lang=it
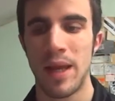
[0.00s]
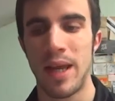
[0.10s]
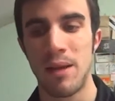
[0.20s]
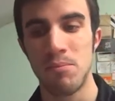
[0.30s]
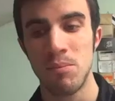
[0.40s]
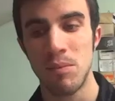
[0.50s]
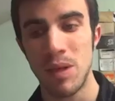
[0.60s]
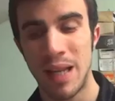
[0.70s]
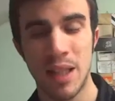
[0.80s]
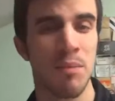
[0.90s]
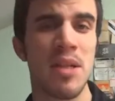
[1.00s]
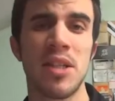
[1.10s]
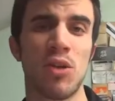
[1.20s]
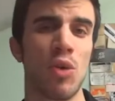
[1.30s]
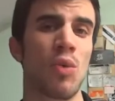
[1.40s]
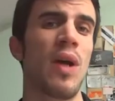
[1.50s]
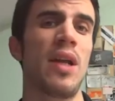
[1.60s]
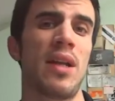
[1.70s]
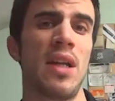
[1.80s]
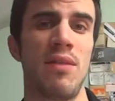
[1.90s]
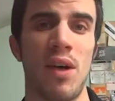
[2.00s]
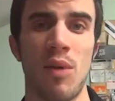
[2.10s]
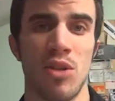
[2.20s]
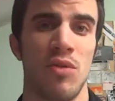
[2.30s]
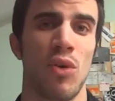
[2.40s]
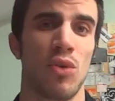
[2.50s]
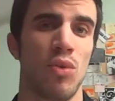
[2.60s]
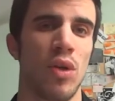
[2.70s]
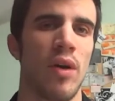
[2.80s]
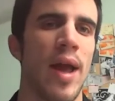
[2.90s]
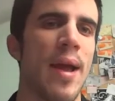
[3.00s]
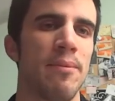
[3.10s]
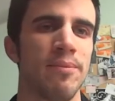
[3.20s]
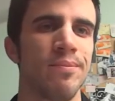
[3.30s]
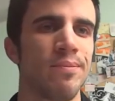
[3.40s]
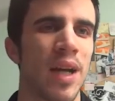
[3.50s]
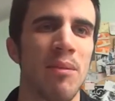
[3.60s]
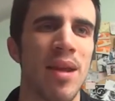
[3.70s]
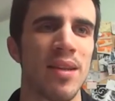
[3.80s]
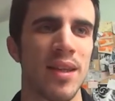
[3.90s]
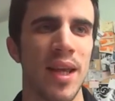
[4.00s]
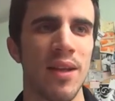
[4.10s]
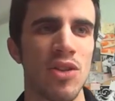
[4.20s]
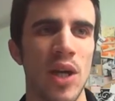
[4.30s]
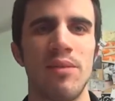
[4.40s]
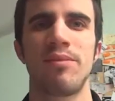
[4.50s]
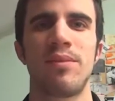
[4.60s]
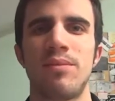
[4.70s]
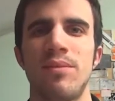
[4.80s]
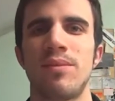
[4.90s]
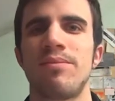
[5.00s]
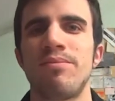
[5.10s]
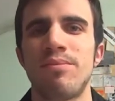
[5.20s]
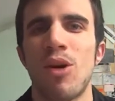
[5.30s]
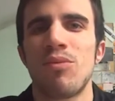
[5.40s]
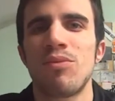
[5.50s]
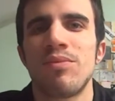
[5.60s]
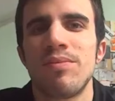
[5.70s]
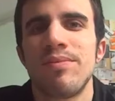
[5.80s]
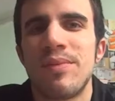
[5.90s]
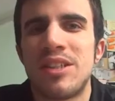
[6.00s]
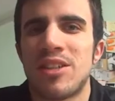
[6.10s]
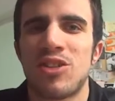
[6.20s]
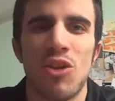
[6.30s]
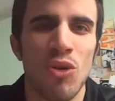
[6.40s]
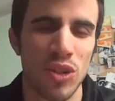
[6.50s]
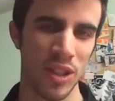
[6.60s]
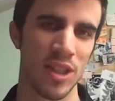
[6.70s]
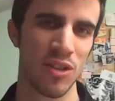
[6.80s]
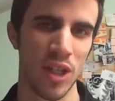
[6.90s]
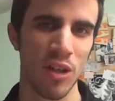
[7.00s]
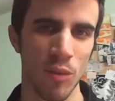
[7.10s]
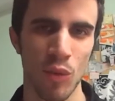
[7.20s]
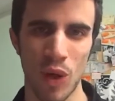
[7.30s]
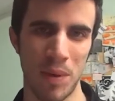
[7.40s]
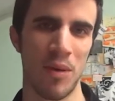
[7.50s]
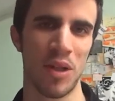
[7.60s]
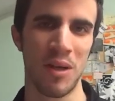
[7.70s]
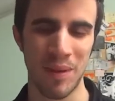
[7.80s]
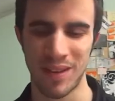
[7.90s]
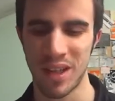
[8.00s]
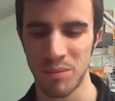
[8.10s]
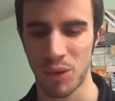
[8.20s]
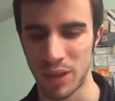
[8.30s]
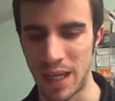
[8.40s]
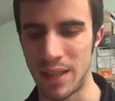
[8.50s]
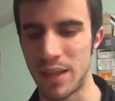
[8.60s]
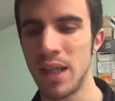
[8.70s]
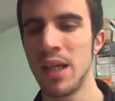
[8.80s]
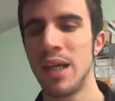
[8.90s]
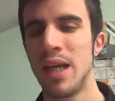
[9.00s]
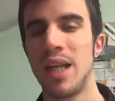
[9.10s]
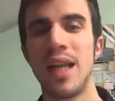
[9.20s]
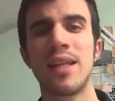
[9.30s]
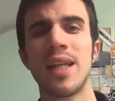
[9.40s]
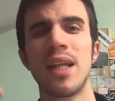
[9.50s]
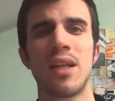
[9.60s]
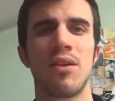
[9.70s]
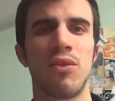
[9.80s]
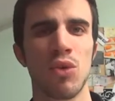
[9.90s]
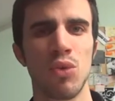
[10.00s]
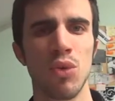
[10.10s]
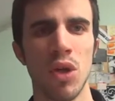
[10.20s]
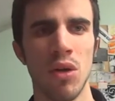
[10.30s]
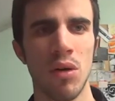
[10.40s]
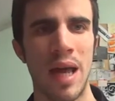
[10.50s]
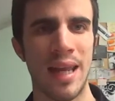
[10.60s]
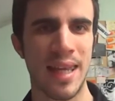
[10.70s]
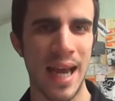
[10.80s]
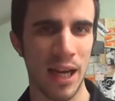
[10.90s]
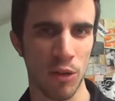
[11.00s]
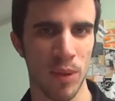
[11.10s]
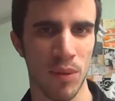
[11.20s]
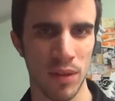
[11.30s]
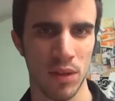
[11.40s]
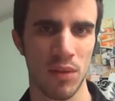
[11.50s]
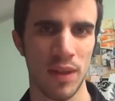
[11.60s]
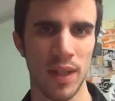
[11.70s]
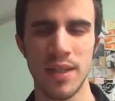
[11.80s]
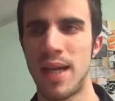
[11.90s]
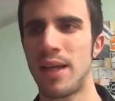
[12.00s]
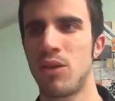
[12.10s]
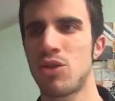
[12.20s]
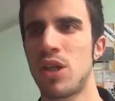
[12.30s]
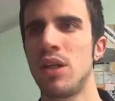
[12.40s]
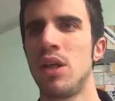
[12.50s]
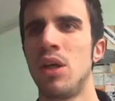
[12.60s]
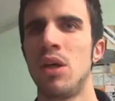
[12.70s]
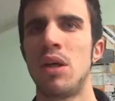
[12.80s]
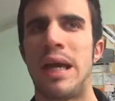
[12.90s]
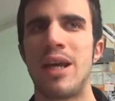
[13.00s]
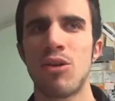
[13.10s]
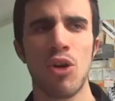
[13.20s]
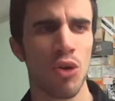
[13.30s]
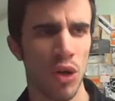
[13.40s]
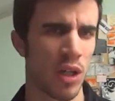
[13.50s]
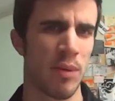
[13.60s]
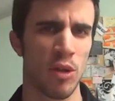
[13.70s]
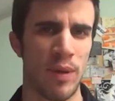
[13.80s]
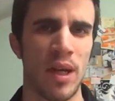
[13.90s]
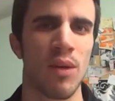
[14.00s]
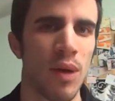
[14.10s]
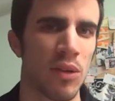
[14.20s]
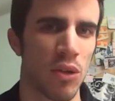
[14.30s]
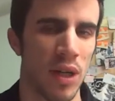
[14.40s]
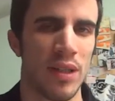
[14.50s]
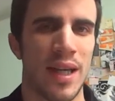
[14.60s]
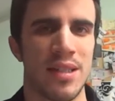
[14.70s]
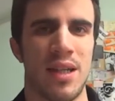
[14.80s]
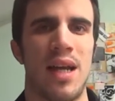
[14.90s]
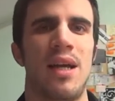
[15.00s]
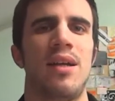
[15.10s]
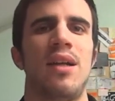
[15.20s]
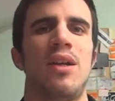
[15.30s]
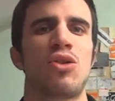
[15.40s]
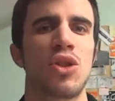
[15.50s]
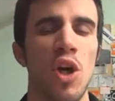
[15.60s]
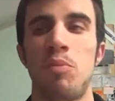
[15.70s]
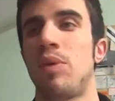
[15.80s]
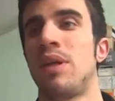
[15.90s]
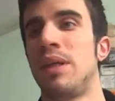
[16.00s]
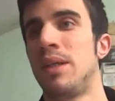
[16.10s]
E la tempistica con quale arriva questo infortunio è mm, veramente cioè, un po' disastrosa, nel senso che comunque abbiamo delle partite importanti. L'entità dell'infortunio è chiaro per quanto riguarda la diagnosi e non ho ancora capito bene quando in realtà sarà eh, lo stop.